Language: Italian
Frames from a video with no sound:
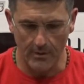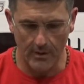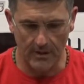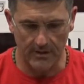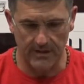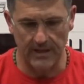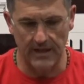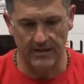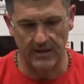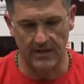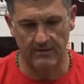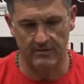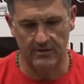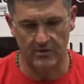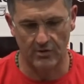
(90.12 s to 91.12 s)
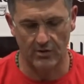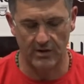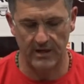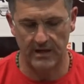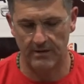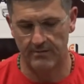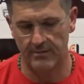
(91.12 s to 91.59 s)
al di là della
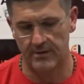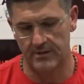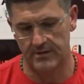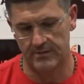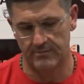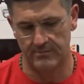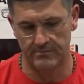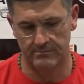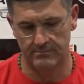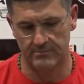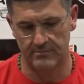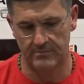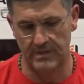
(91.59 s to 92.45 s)
vittoria, ehm,